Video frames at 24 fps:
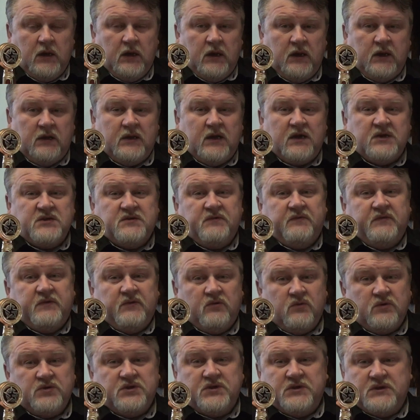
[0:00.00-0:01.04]
и даже в
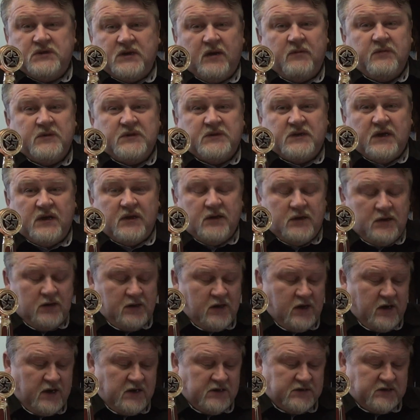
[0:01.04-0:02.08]
той же самой сан
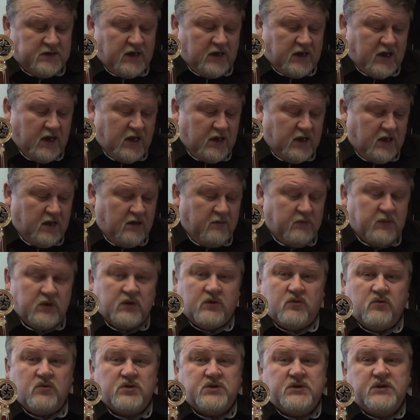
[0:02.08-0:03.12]
академии
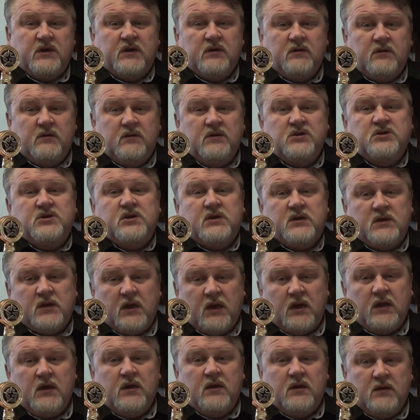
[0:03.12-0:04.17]
тоже ни, ни
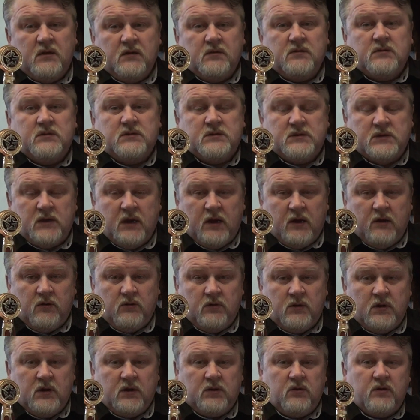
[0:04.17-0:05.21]
черта не
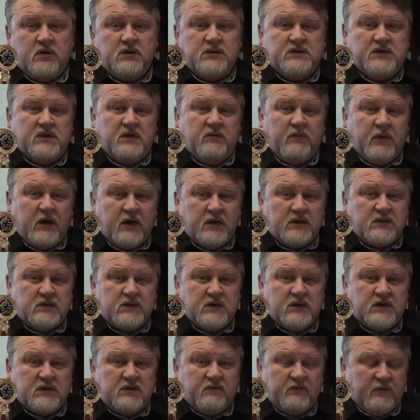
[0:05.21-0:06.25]
знают. Никто не
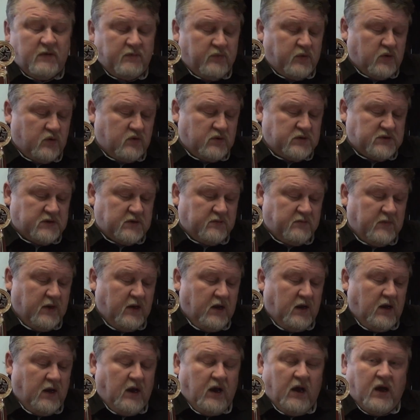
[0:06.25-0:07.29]
занимается этим вопросом.
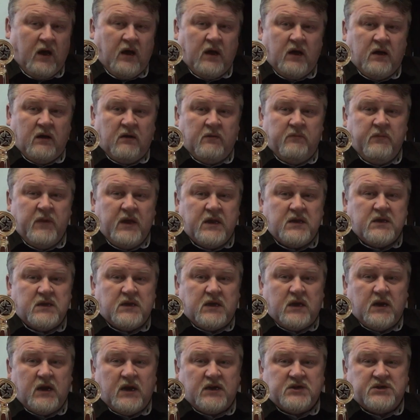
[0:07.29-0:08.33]
А
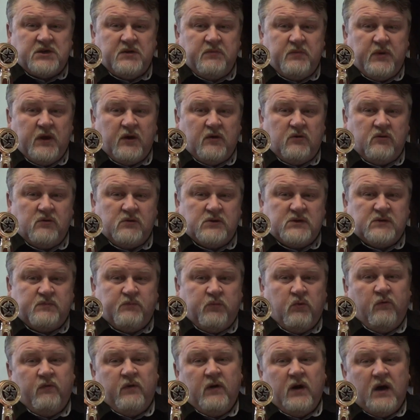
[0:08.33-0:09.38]
медики наши бегают с
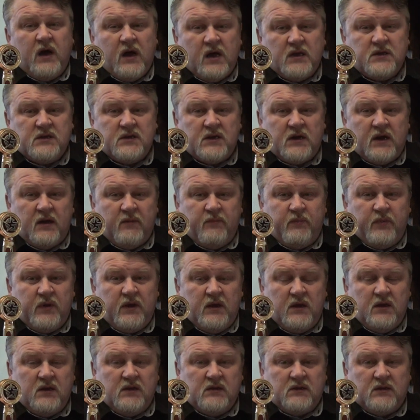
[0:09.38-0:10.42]

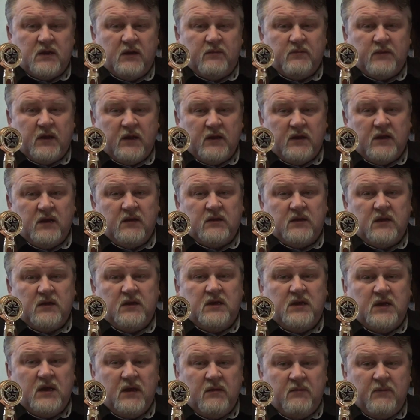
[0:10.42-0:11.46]
ПВА-терапией, там какие-то
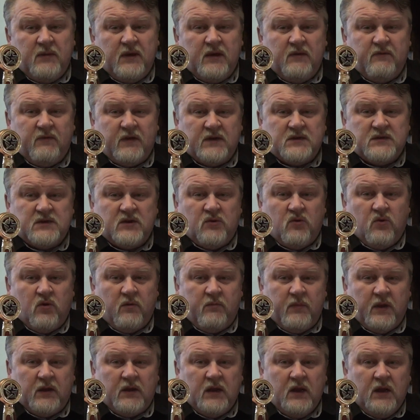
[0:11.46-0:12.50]
химии вас
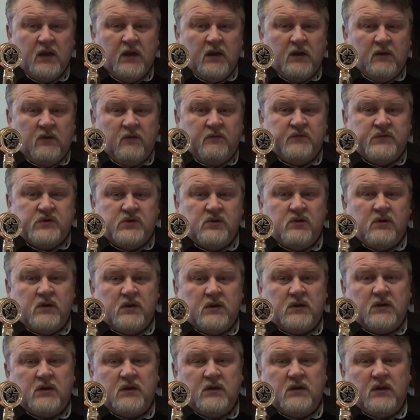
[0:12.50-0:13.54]
кормят. Но все
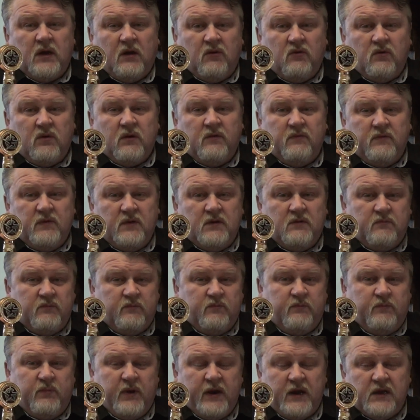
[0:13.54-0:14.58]
это на уровне
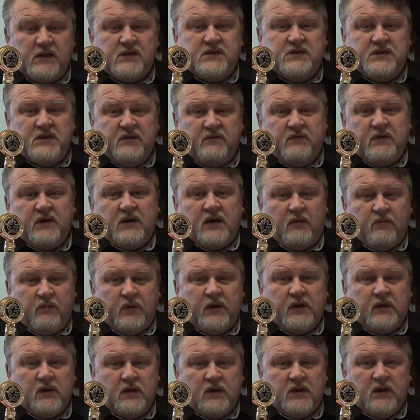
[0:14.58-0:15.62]
бред сивы
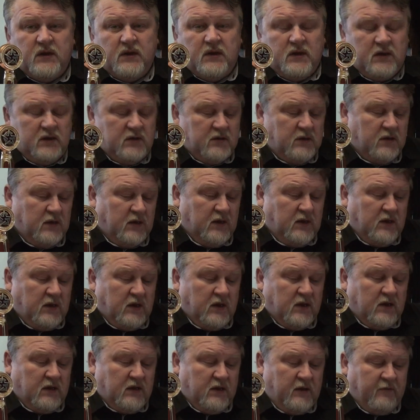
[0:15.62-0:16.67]
кобылы и
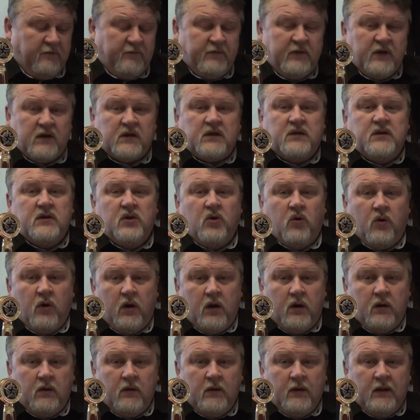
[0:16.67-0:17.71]
а, эффект
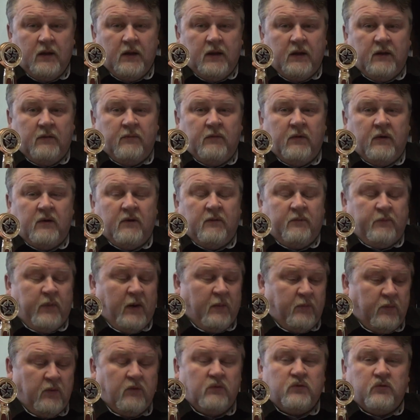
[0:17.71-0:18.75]
ноль. А,
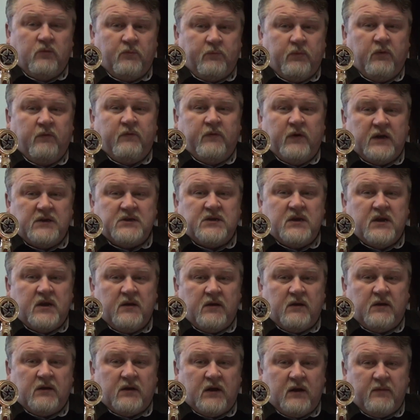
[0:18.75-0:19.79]
по поводу
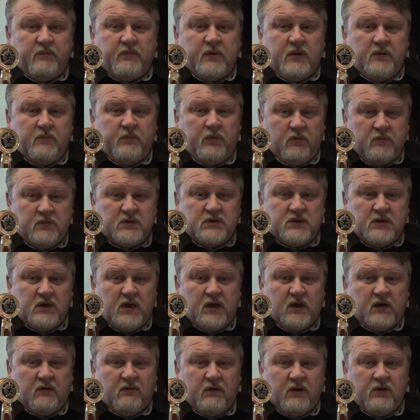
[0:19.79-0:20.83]
ПВА-терапии. Помните,
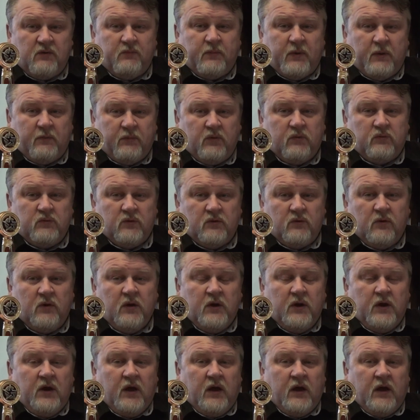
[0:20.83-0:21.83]
я говорю, по поводу